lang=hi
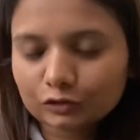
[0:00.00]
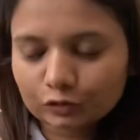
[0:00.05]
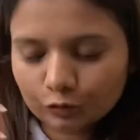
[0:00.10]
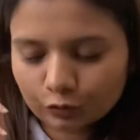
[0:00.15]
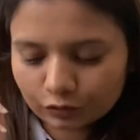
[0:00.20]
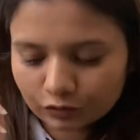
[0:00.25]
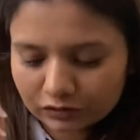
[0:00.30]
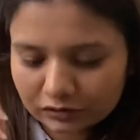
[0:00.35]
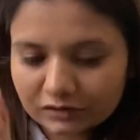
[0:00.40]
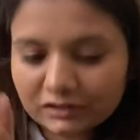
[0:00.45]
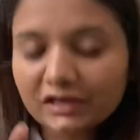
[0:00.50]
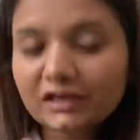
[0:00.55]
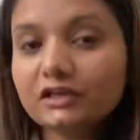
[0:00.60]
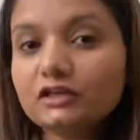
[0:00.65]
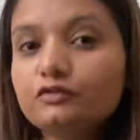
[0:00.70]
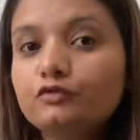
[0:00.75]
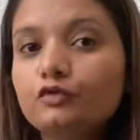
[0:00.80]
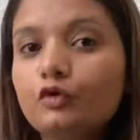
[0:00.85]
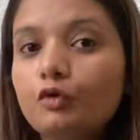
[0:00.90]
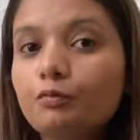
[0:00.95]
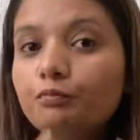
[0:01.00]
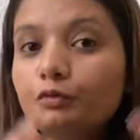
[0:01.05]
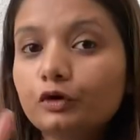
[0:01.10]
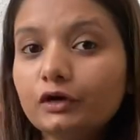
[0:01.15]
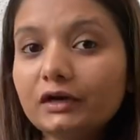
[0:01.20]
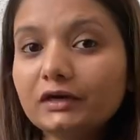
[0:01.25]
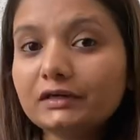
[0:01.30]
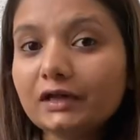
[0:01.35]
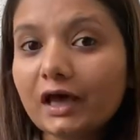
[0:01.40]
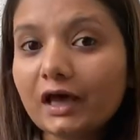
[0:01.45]
तो ये वो
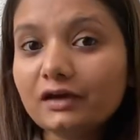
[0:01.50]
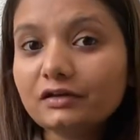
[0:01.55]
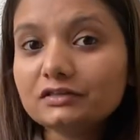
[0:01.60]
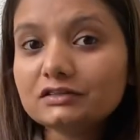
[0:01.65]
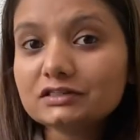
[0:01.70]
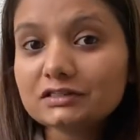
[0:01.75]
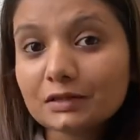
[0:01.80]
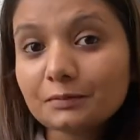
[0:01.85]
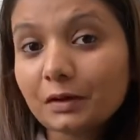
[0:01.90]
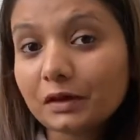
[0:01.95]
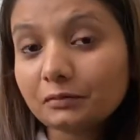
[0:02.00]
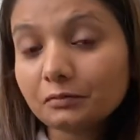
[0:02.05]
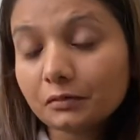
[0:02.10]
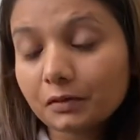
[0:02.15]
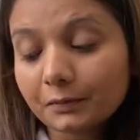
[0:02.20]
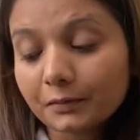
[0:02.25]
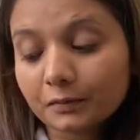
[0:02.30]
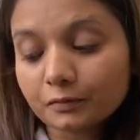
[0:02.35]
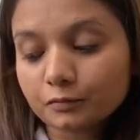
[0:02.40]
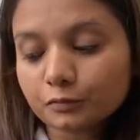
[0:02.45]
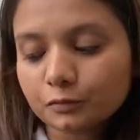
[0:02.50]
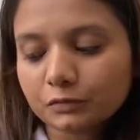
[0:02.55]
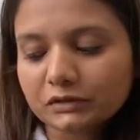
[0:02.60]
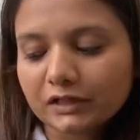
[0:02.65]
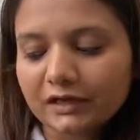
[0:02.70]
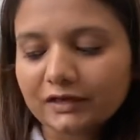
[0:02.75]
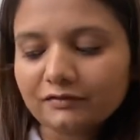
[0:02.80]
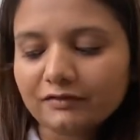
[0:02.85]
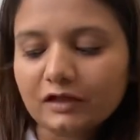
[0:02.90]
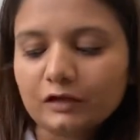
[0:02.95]
प्रोडक्ट है जिसके बारे में मैं आपको
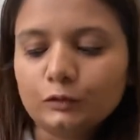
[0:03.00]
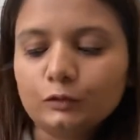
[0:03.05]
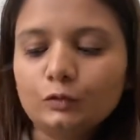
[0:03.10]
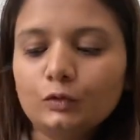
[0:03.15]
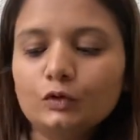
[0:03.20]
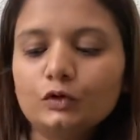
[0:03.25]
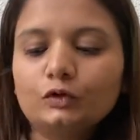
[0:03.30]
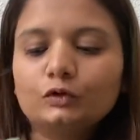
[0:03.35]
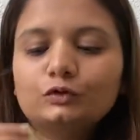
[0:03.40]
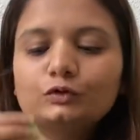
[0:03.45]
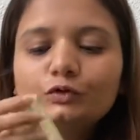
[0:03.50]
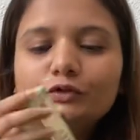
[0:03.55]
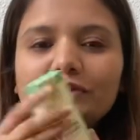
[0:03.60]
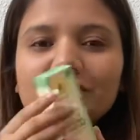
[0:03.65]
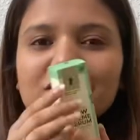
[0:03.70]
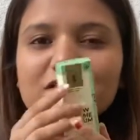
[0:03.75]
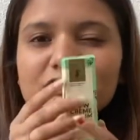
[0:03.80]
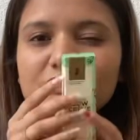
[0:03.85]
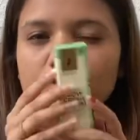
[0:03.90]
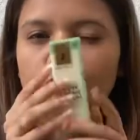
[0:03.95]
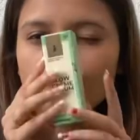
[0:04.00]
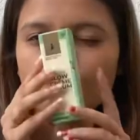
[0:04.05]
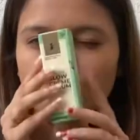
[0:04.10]
बताने वाली हूँ तो दिस इज़ द